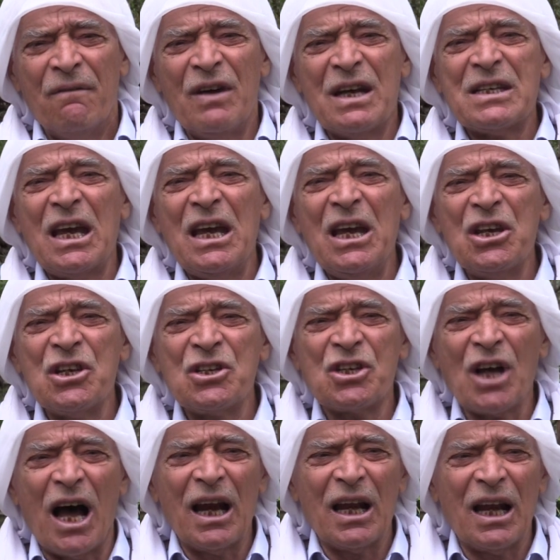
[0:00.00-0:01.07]
بيجي إن
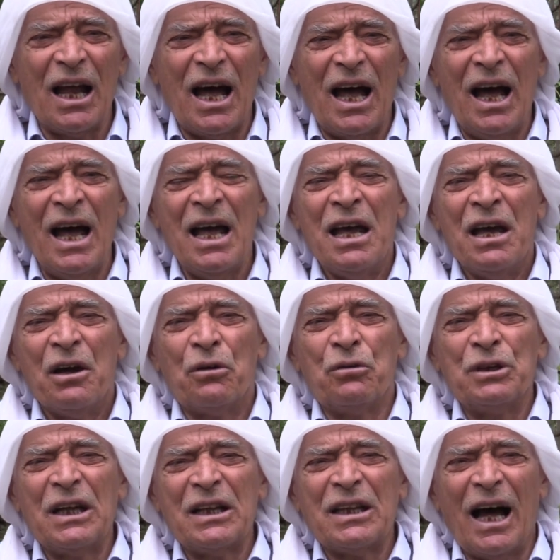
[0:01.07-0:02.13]
شاء الله
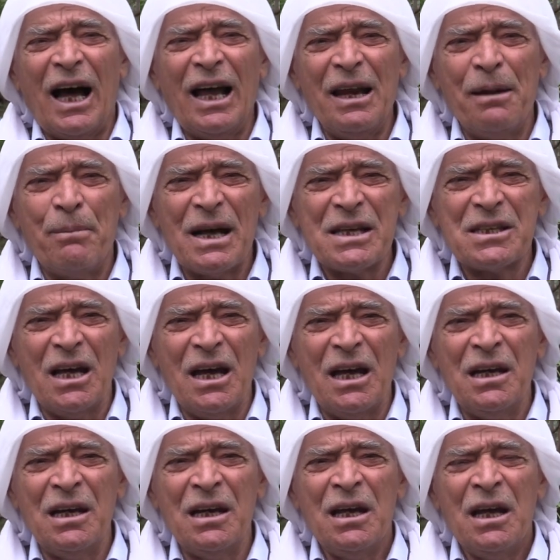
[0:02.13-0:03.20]
خد تعالى
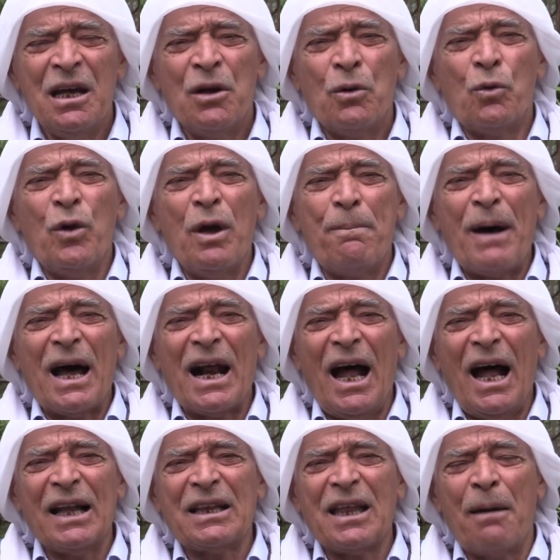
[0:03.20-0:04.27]
مزن
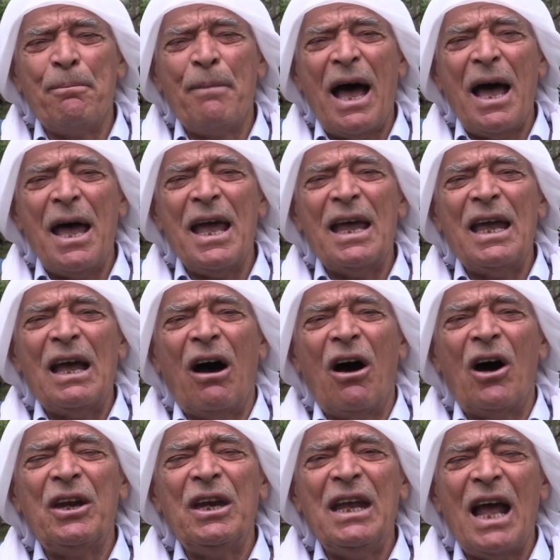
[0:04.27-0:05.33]
وبراعتا ما
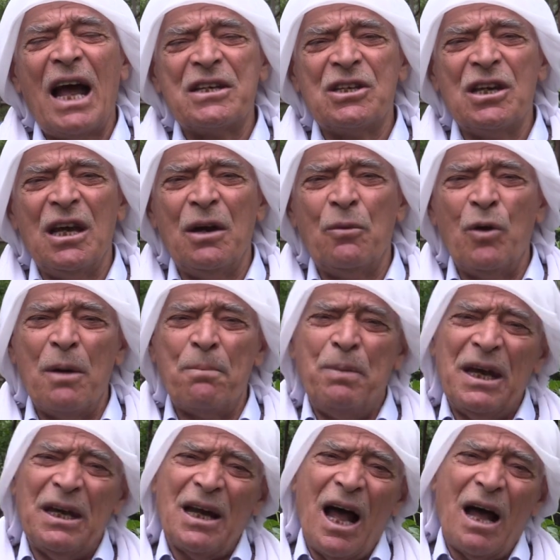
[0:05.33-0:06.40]
آنية جي
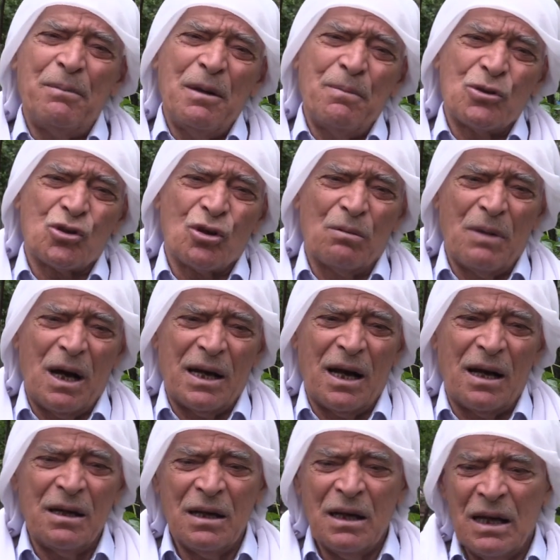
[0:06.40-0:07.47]
وبينا همي مسلمانا
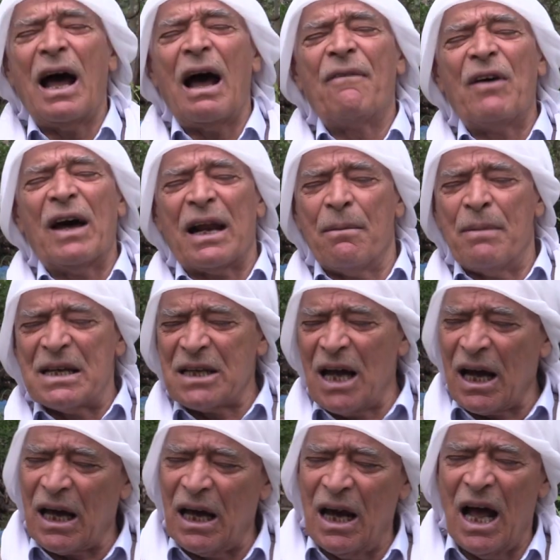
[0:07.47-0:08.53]
أفا
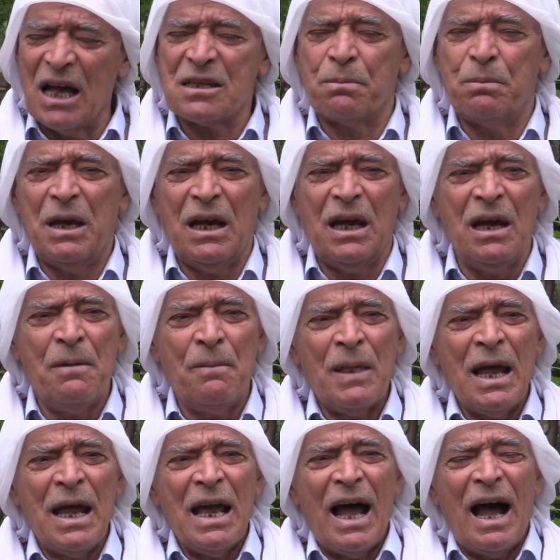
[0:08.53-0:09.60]
رمضان خلاص بي
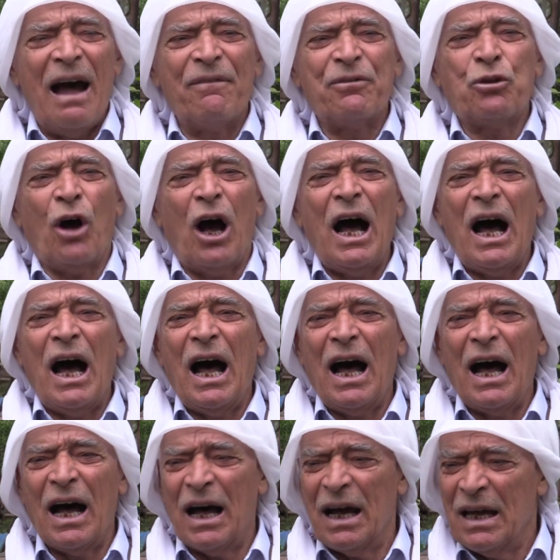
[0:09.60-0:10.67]

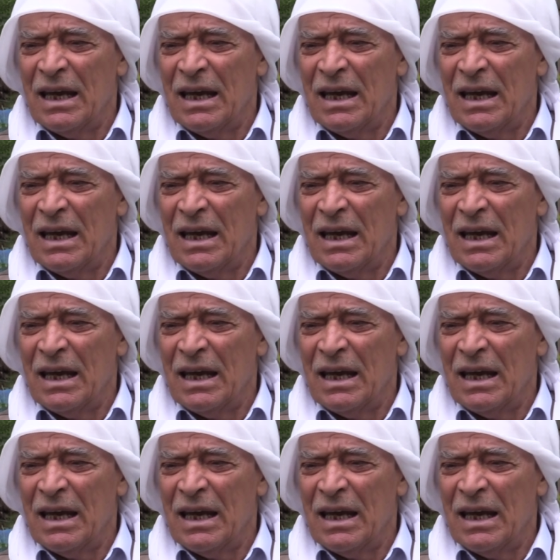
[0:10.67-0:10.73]
أفدعاها